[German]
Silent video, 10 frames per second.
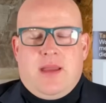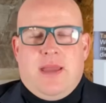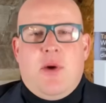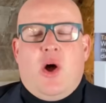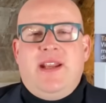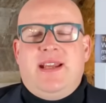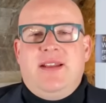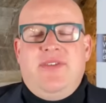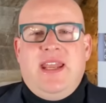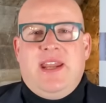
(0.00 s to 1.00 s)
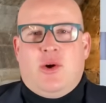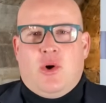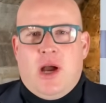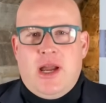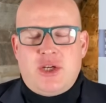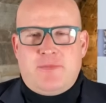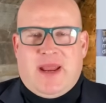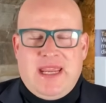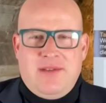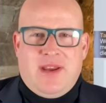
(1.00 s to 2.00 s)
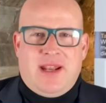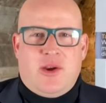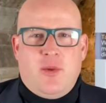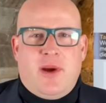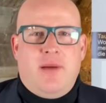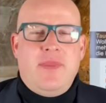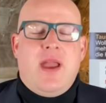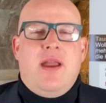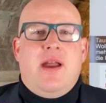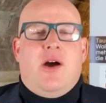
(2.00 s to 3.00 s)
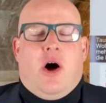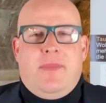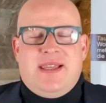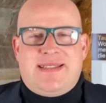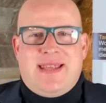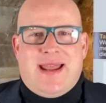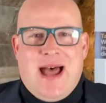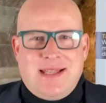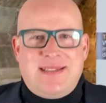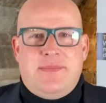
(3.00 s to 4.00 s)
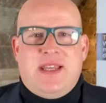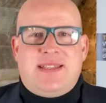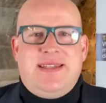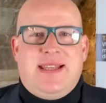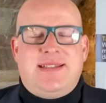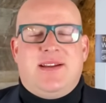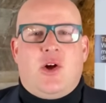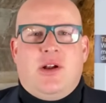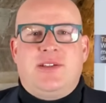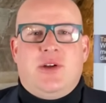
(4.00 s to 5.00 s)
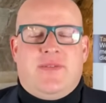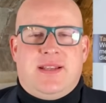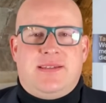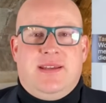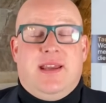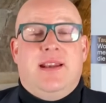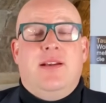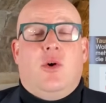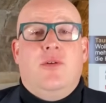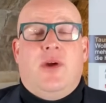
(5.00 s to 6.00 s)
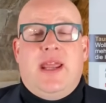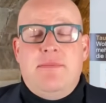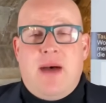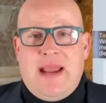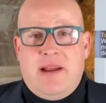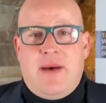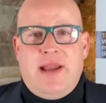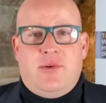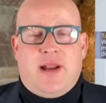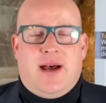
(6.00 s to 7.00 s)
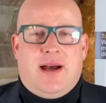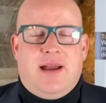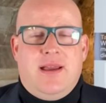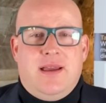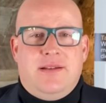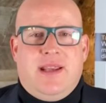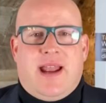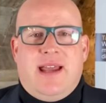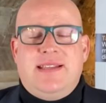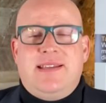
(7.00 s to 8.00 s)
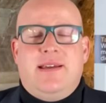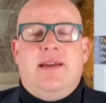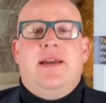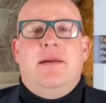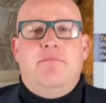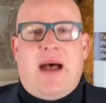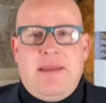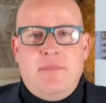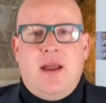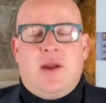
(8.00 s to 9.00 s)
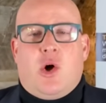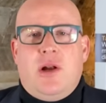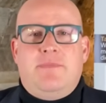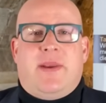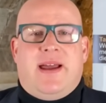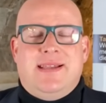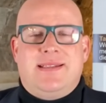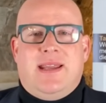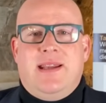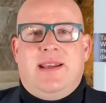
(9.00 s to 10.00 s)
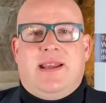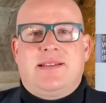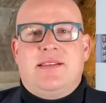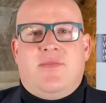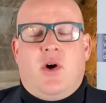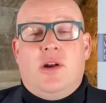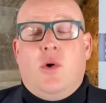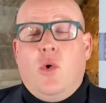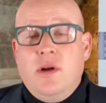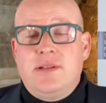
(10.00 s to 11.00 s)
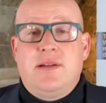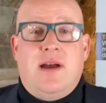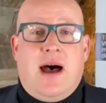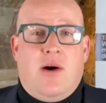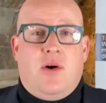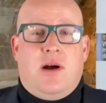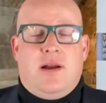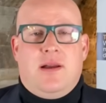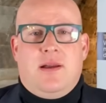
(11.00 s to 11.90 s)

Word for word: Im heutigen Video sprechen wir darüber, ob es ratsam ist, jetzt in Gold zu investieren und wohin meiner Meinung nach die Reise beim Goldpreis in den nächsten Wochen und auch